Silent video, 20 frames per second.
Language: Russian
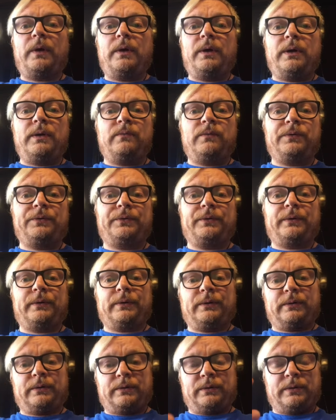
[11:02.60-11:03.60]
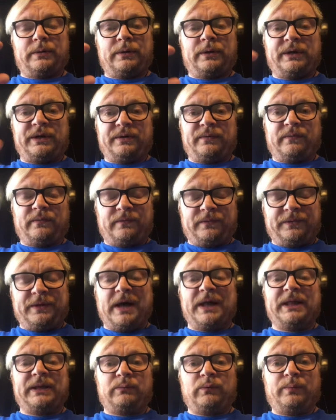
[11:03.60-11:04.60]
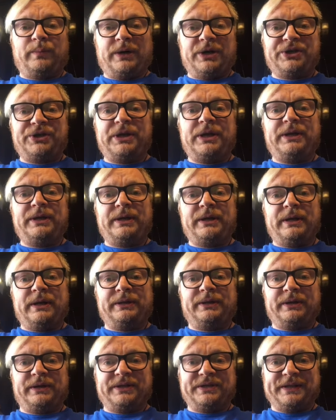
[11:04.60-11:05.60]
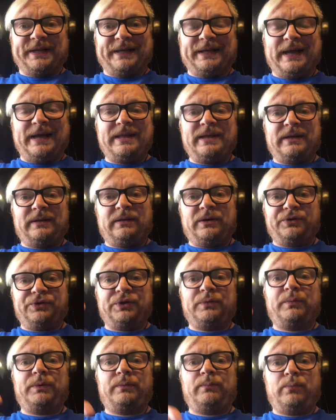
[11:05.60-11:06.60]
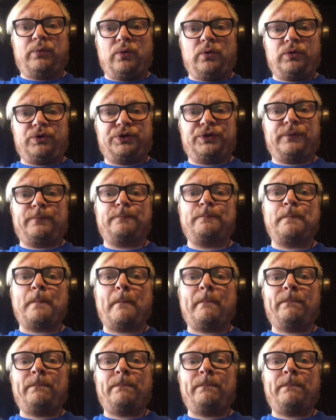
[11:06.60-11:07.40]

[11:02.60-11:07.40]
И вот э, в данном упражнении это расстояние должно быть больше –